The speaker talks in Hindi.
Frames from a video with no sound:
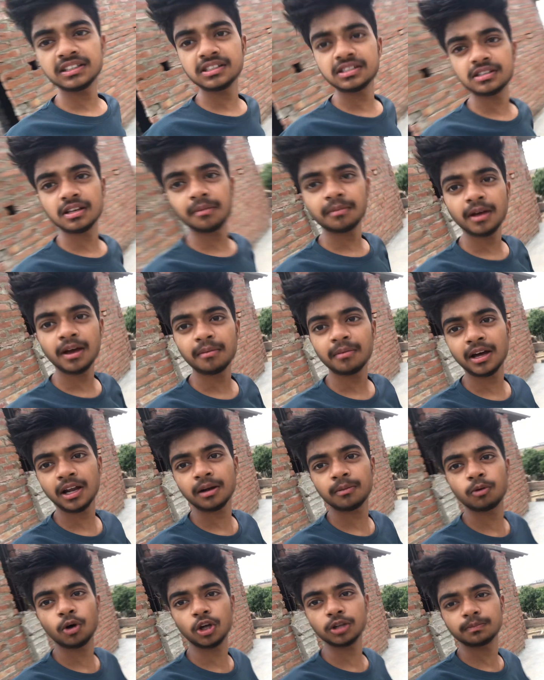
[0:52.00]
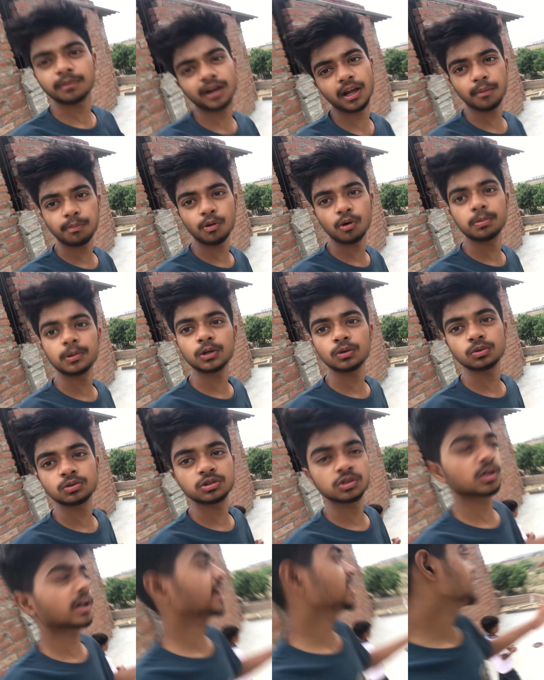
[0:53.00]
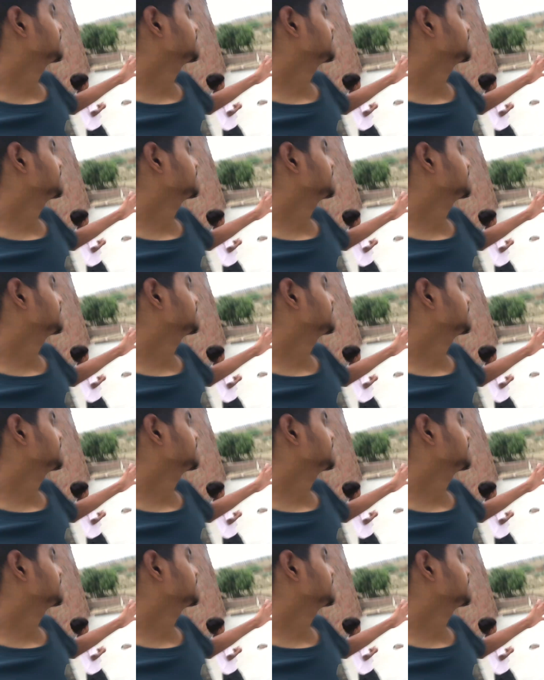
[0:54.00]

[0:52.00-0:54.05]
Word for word: इस समय हमारा बहुत बड़ा पोपट उठ चुका है